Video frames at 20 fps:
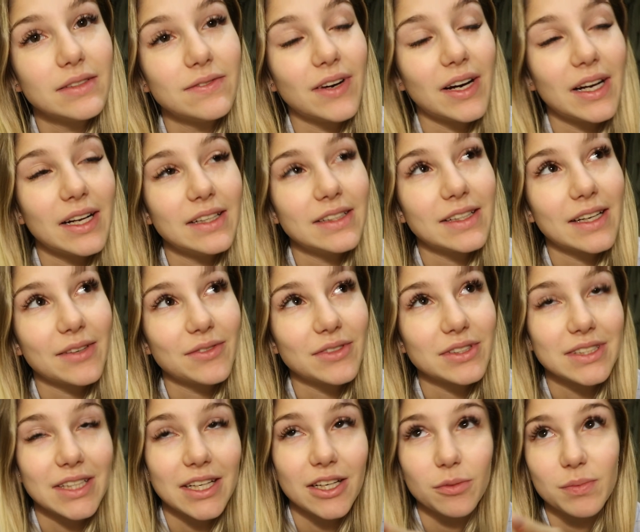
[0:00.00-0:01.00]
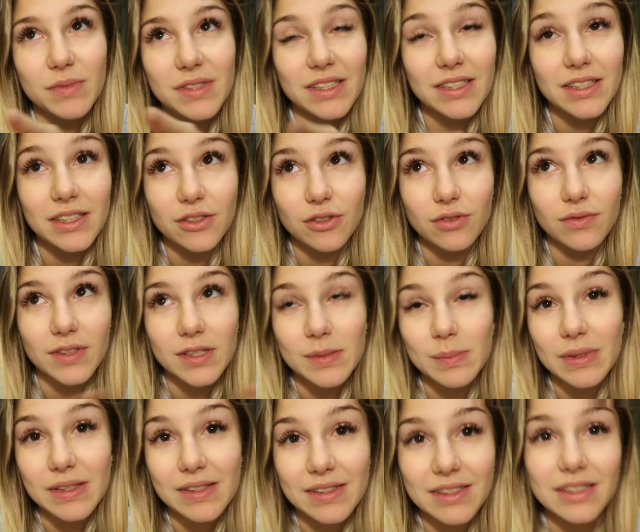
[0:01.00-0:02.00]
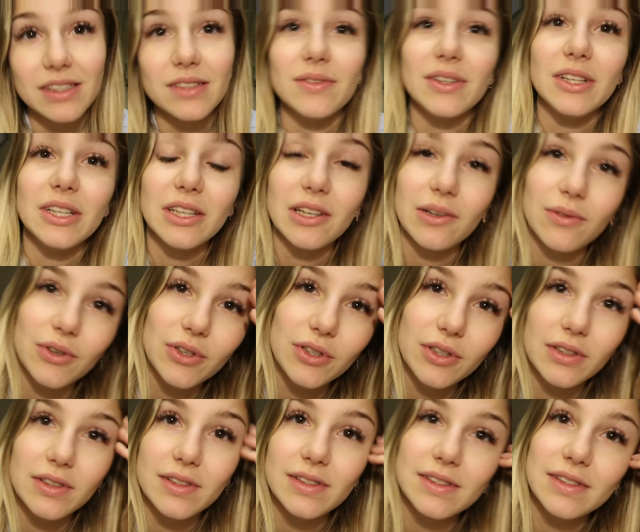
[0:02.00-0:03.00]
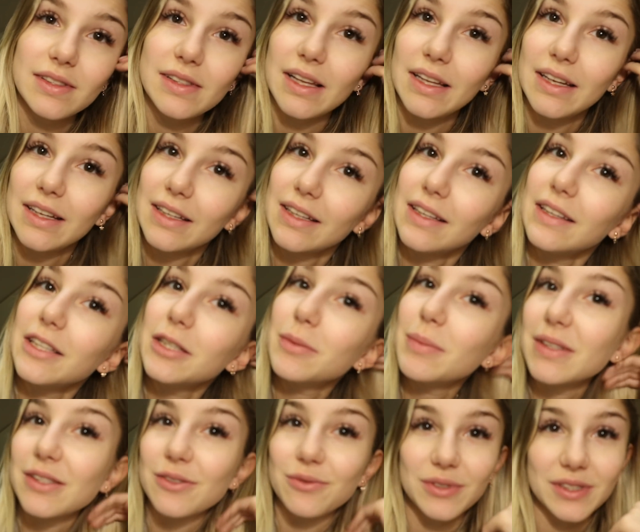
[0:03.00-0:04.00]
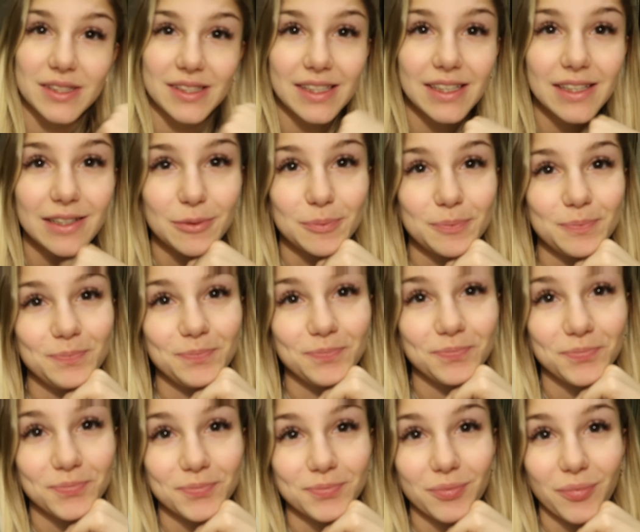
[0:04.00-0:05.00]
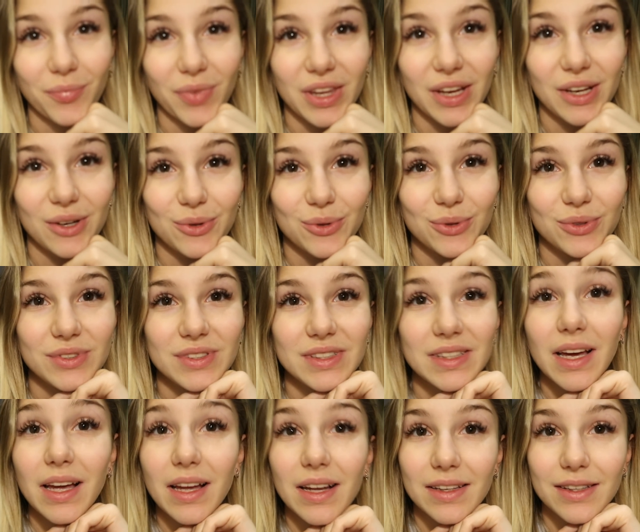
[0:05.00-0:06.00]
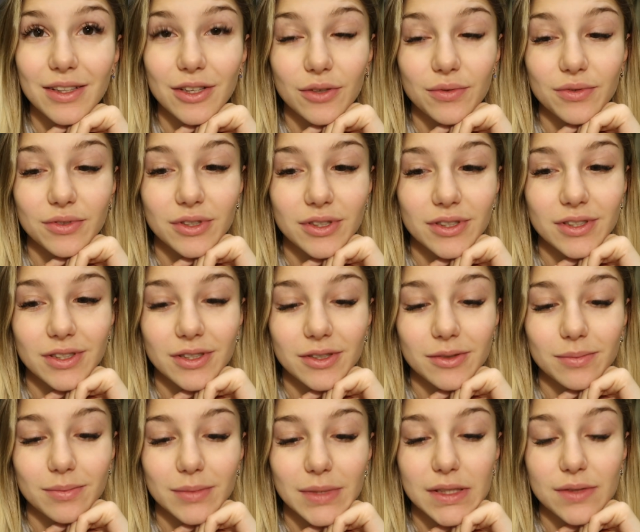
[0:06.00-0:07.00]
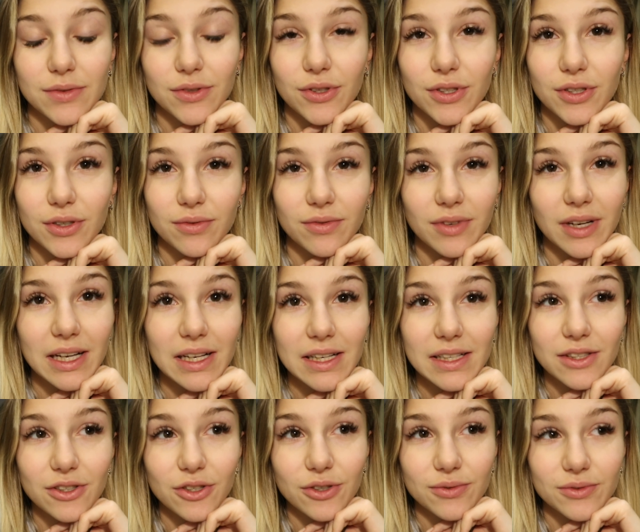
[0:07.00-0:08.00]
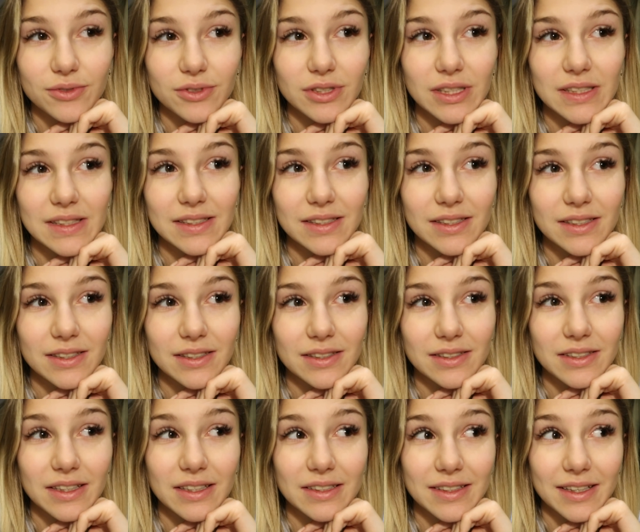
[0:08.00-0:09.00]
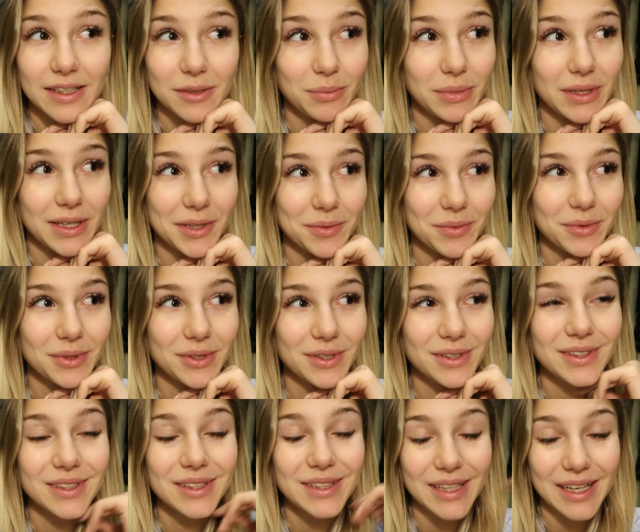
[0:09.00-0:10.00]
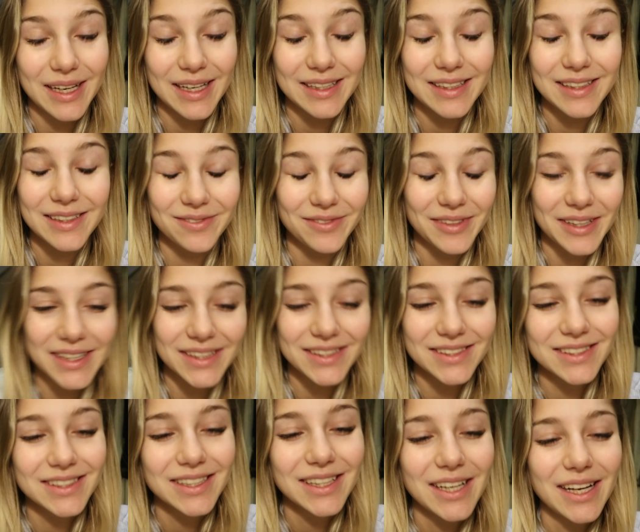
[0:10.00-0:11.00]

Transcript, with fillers: weil da wird ja hauptsächlich irgendwas passieren, weil in der Woche ist leider dann nicht mehr so viel Zeit. Und ja, ich hoffe, ähm, das wird euch gefallen. Ich hoffe, dass ich da dranbleiben kann, werde.